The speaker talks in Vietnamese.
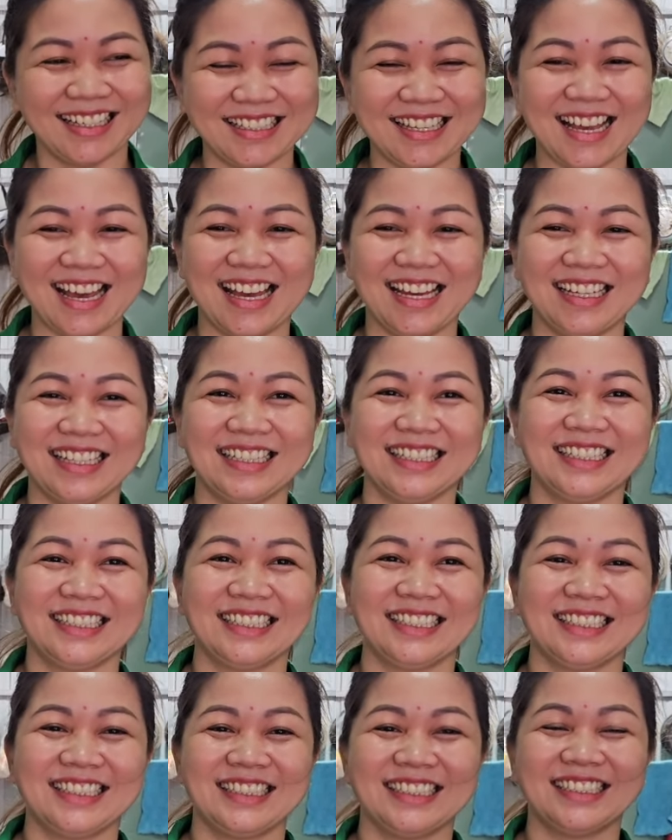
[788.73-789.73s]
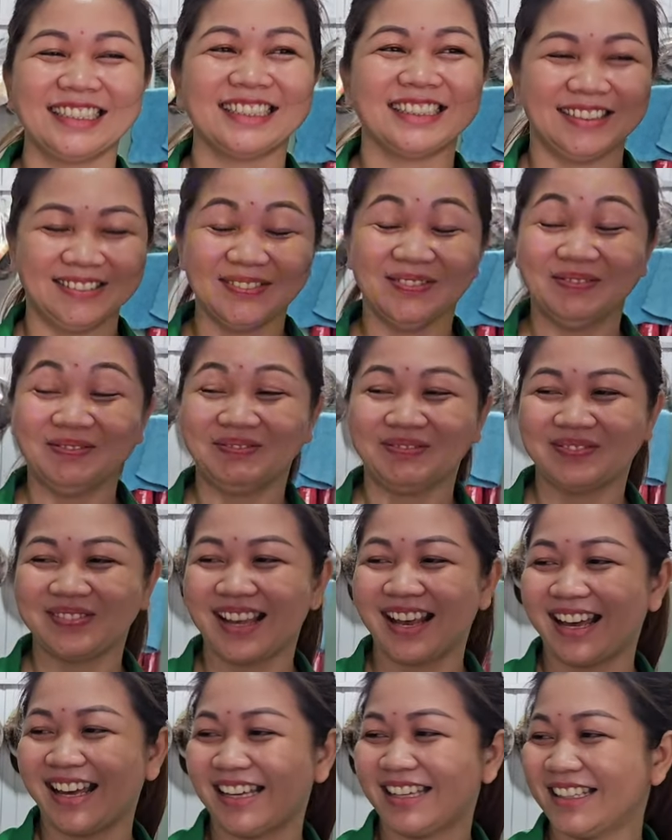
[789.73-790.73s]
dạ.
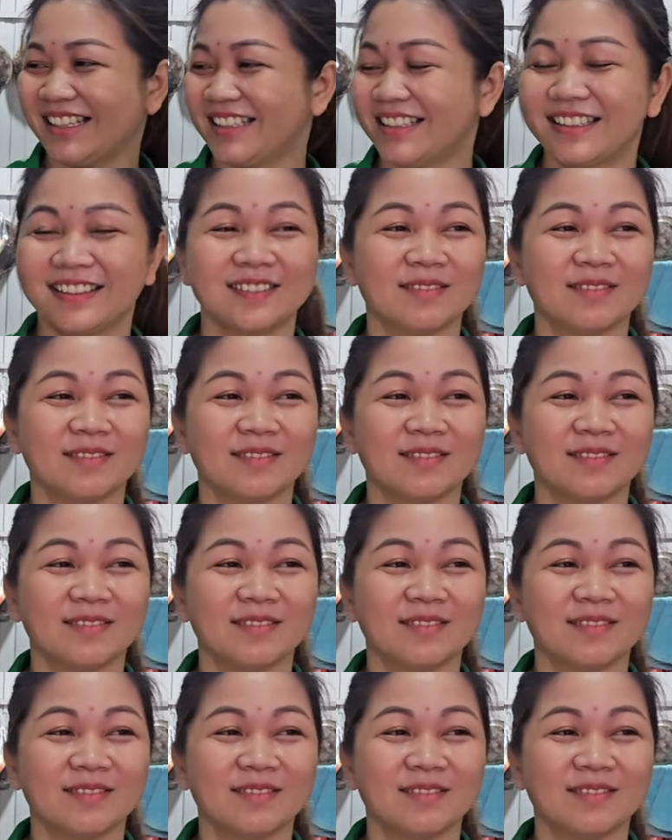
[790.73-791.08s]
dạ. gọi trà tắc